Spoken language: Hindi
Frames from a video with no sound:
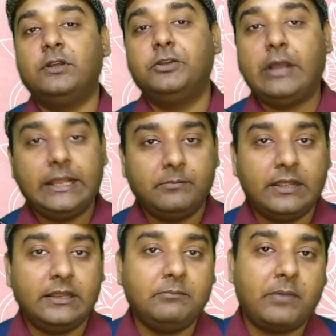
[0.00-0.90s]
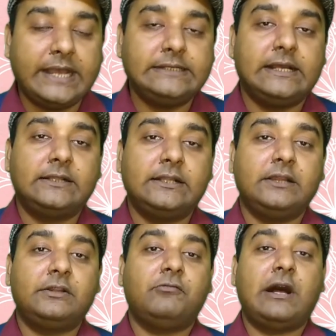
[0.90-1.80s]
यूएई e में ही पाए जाते
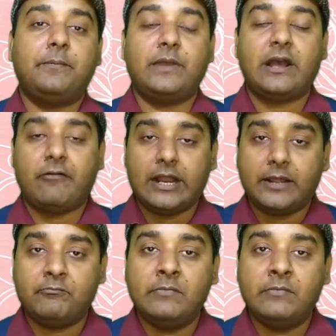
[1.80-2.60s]
थे वहाँ पे हवाला